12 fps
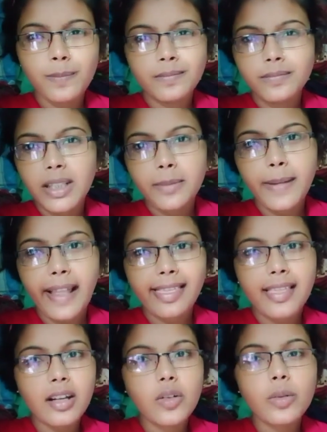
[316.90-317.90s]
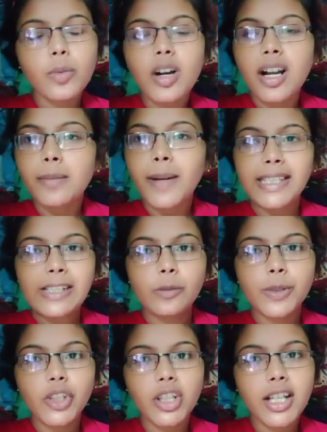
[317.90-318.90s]
মানে পাতলা করব আর
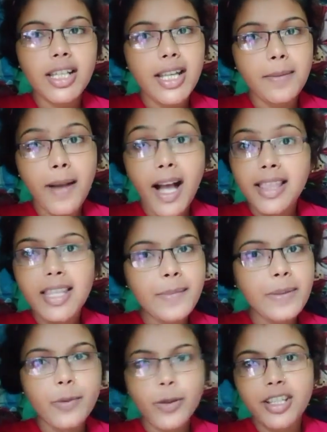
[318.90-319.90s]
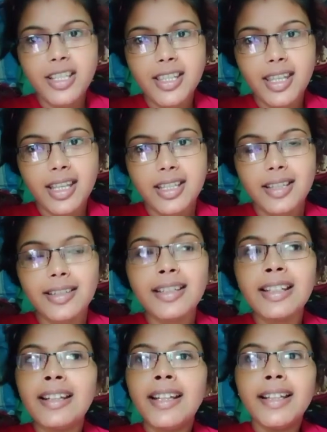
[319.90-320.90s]
বাঁধাকপির তরকারি আর ভাত আমি বসিয়ে দিয়েছি
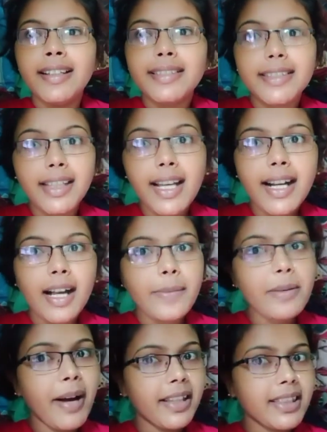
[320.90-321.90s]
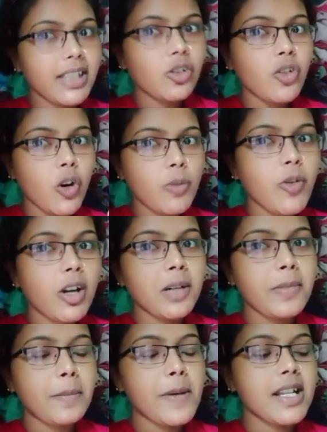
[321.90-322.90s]
দিয়া খাবে ভাতটা একটু নরম করার
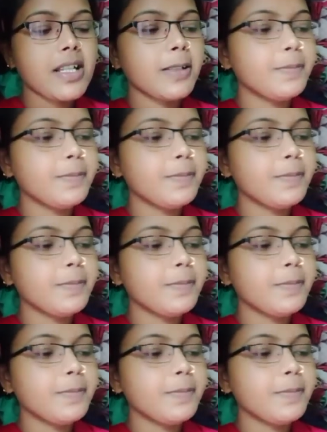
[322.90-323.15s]
ব্যাপার আছে